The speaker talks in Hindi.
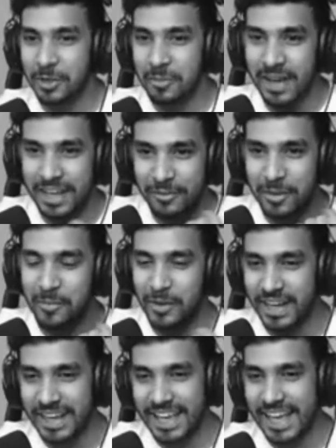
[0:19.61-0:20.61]
तो मैंने वही
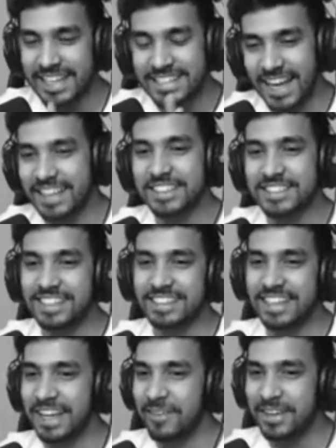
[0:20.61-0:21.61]
बोला कि यार जाते
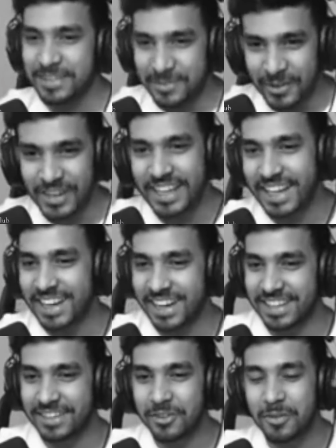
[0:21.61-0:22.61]
जाते नहीं एक सबको क्लियर
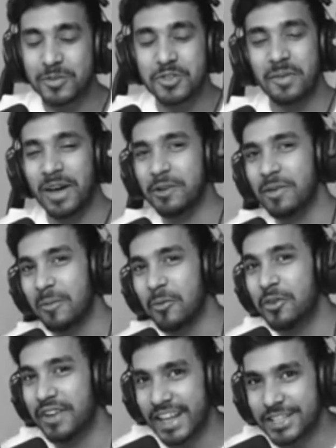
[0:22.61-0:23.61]
कर देंगे क्योंकि मुझे मालूम है
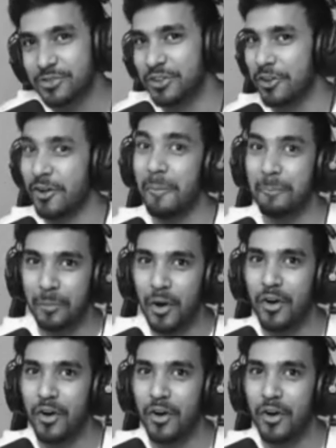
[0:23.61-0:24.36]
आपको नेक्स्ट वीडियो का